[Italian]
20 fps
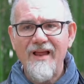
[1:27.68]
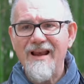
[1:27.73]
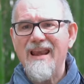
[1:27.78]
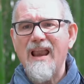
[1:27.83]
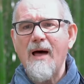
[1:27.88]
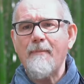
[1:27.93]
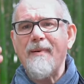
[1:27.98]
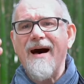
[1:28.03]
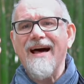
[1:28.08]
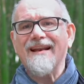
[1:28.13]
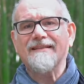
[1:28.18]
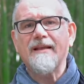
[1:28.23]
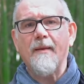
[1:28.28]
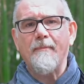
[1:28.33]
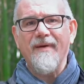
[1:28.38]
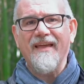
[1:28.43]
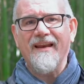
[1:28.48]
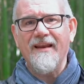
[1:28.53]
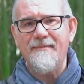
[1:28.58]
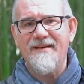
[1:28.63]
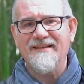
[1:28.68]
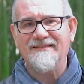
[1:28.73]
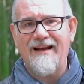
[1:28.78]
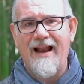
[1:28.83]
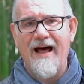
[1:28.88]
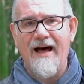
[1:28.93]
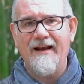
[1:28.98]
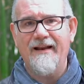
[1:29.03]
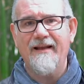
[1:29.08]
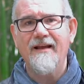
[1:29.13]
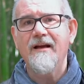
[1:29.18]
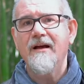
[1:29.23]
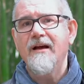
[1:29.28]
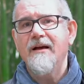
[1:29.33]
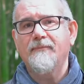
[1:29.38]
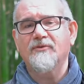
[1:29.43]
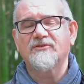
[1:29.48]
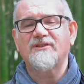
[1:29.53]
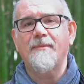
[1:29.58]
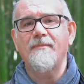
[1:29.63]
la parte perimetrale
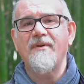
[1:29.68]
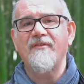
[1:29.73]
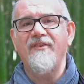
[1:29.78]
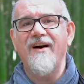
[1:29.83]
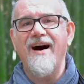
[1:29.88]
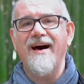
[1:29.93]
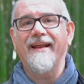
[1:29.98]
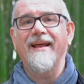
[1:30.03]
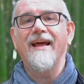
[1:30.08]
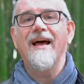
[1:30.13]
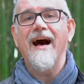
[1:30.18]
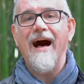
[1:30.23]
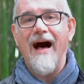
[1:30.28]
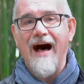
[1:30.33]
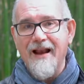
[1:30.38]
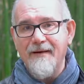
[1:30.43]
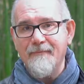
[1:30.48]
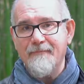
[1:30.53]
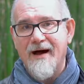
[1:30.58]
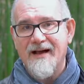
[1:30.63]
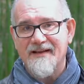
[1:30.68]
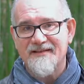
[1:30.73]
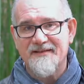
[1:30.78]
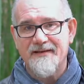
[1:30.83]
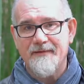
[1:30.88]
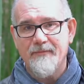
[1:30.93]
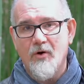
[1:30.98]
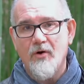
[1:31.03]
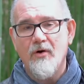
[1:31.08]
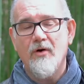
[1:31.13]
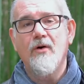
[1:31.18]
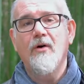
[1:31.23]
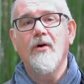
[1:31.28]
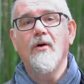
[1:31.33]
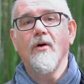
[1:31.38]
potrebbe fare al massimo